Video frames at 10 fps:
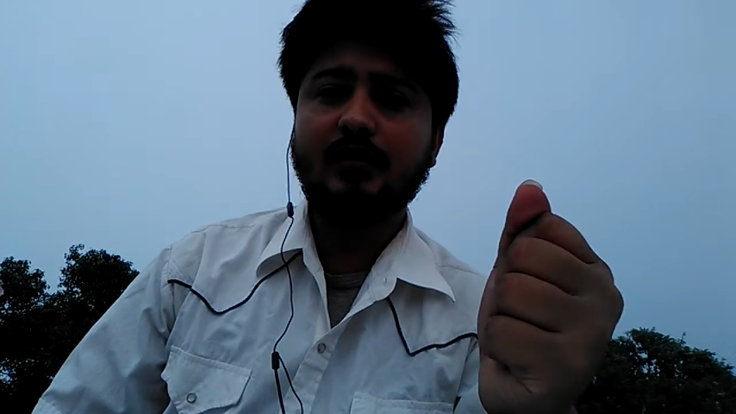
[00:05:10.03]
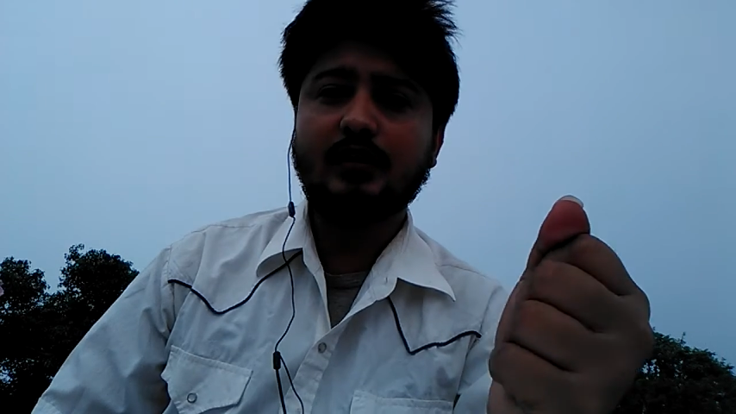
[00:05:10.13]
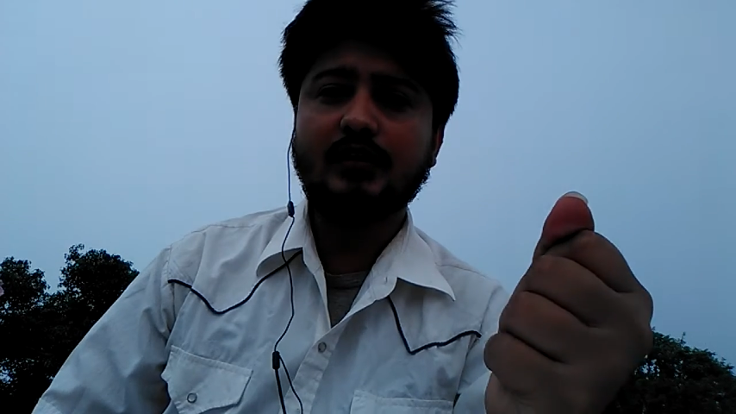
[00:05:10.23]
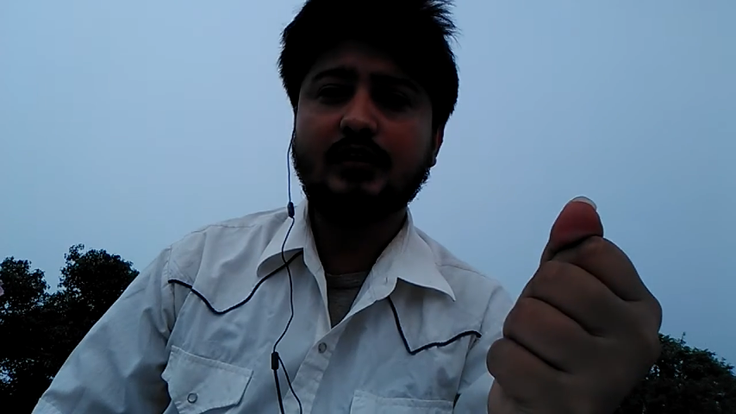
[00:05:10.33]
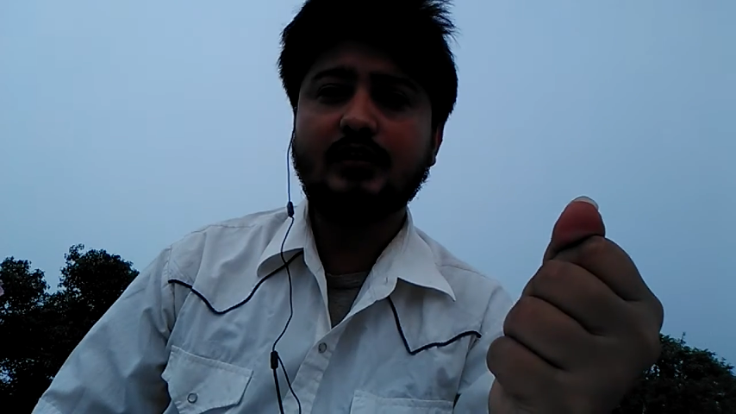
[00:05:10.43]

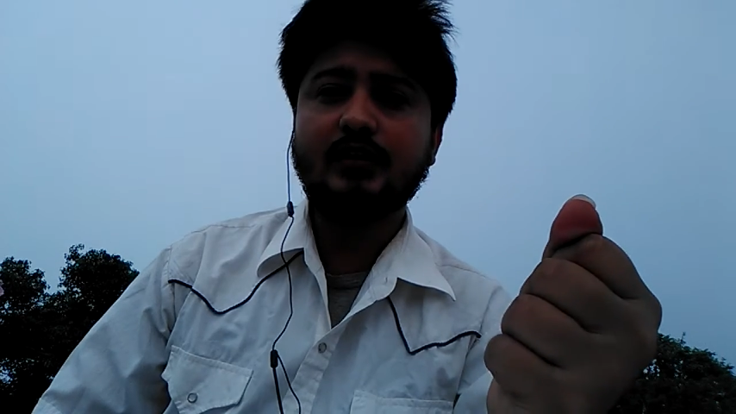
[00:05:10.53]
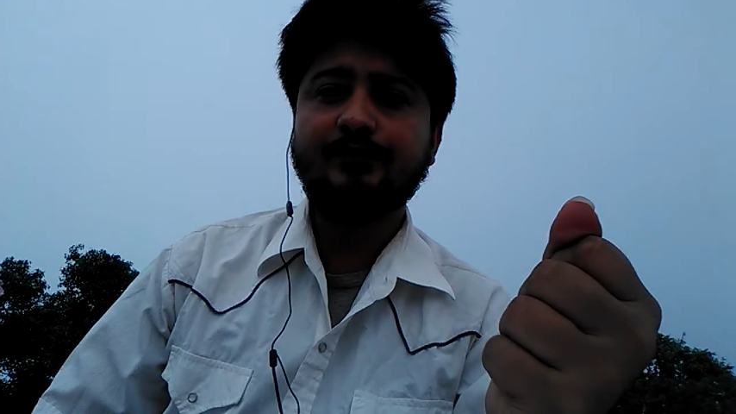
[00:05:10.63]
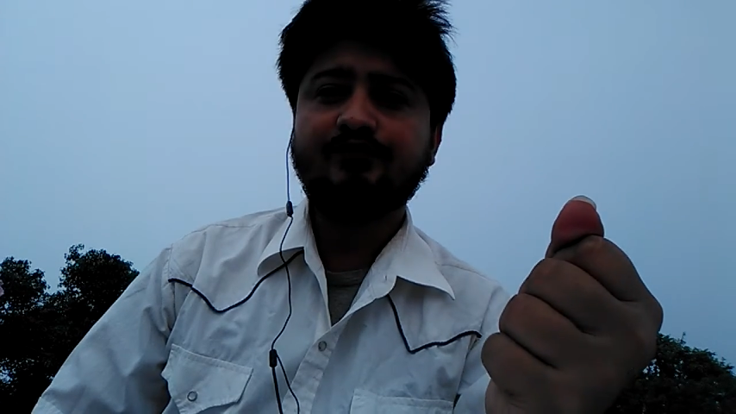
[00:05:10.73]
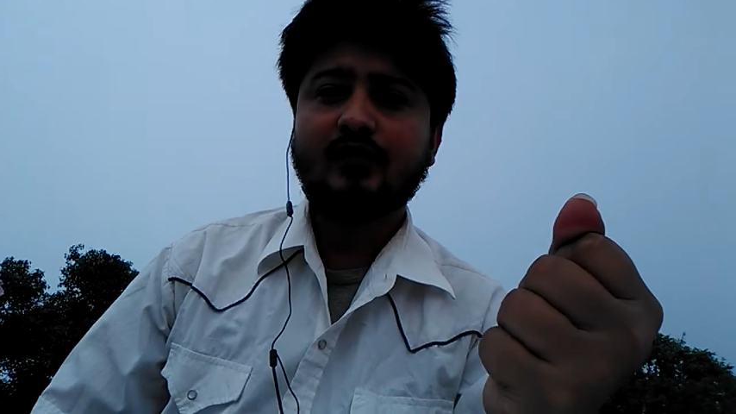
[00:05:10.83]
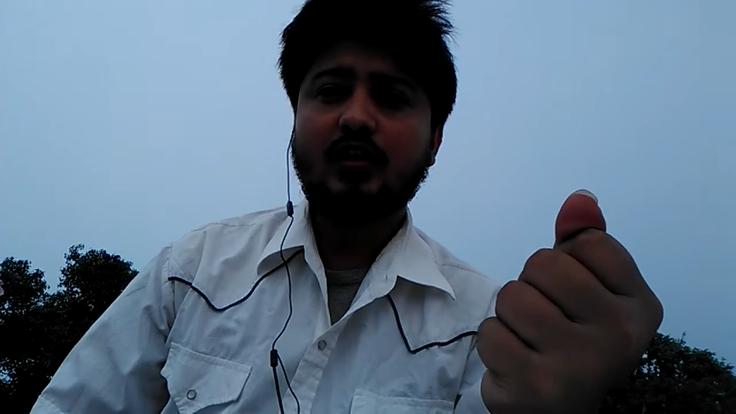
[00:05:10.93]
गट्टे की
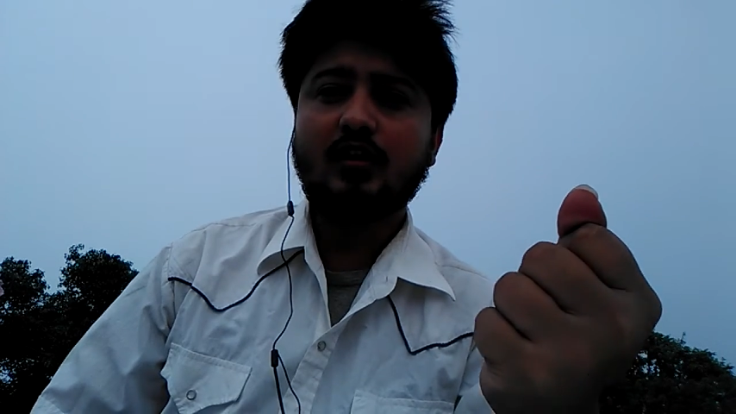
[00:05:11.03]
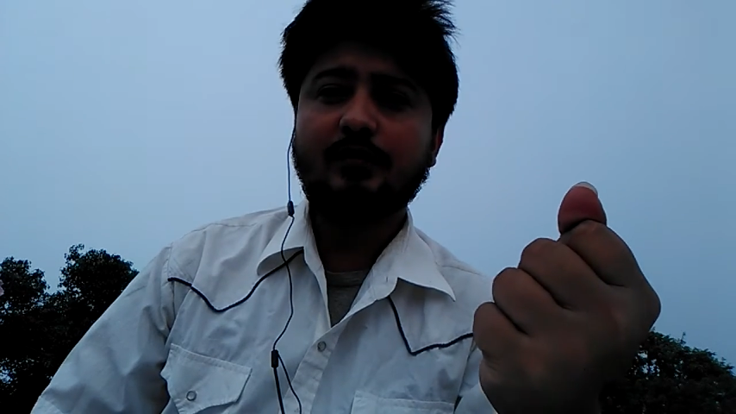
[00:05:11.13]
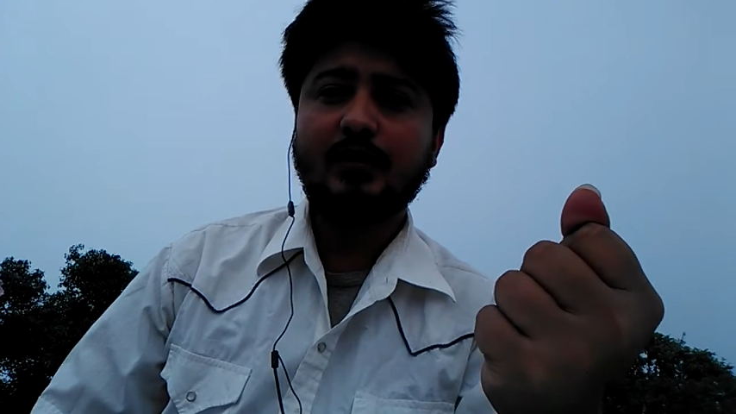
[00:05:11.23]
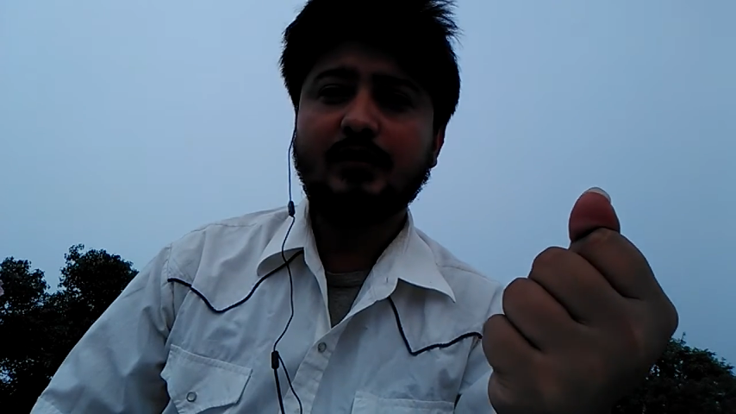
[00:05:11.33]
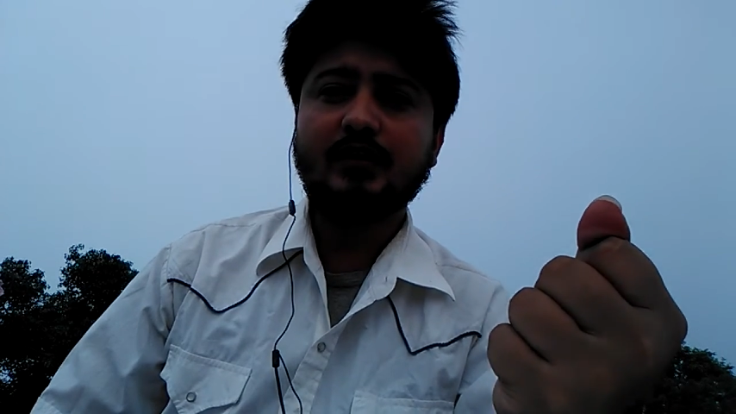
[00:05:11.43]
और
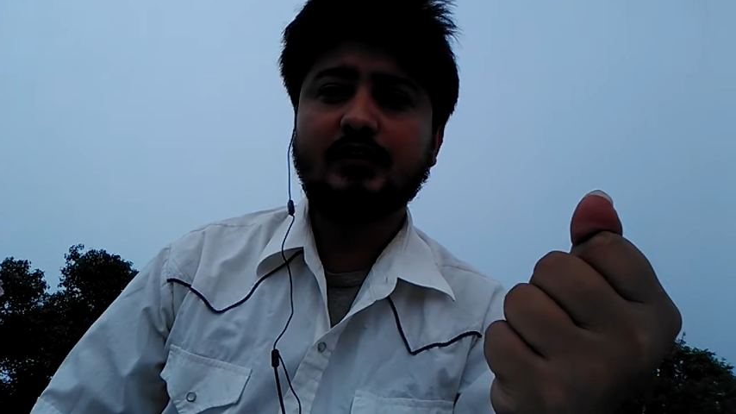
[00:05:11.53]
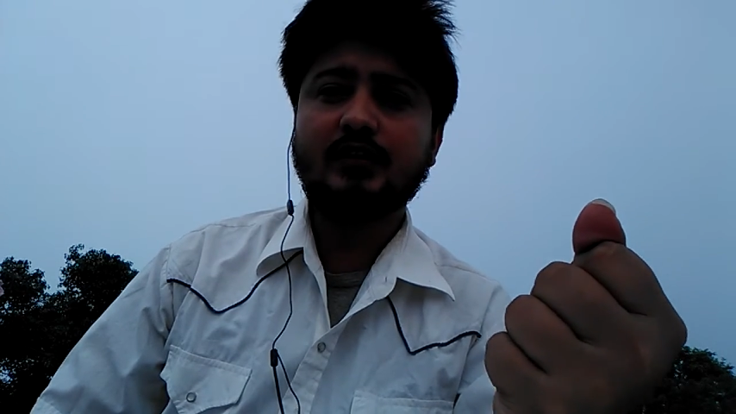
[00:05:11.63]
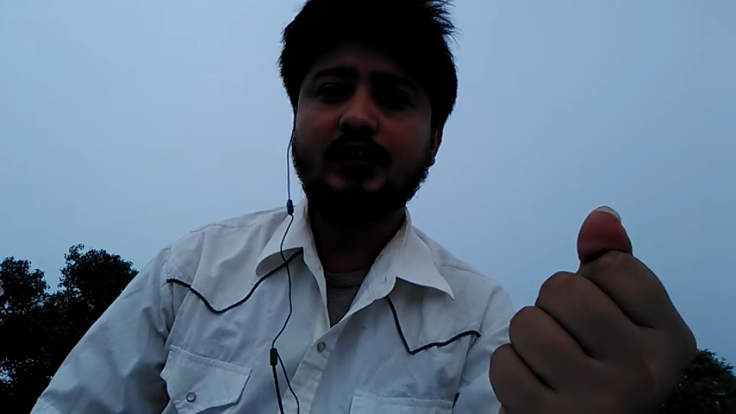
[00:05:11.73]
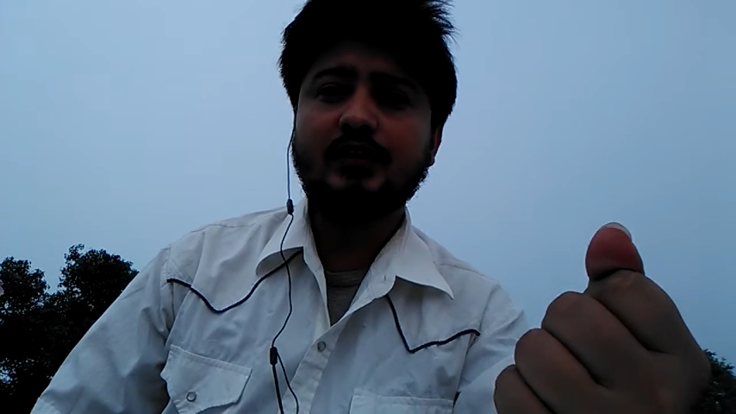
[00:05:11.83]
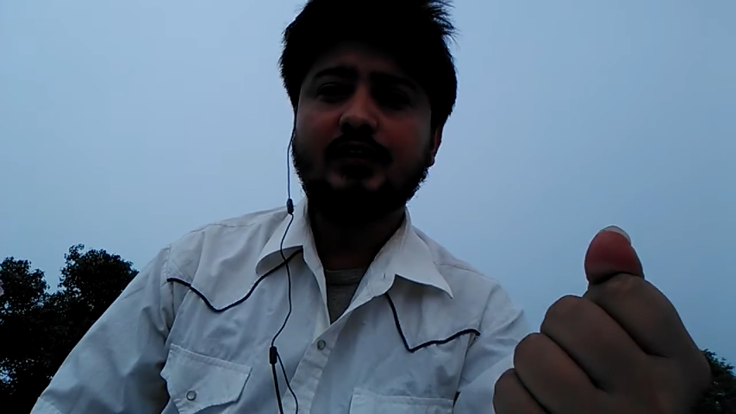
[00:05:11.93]
अपने मेहनत
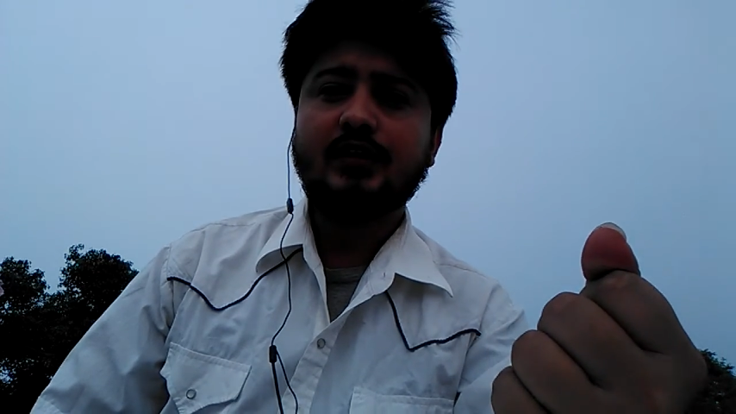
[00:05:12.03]
की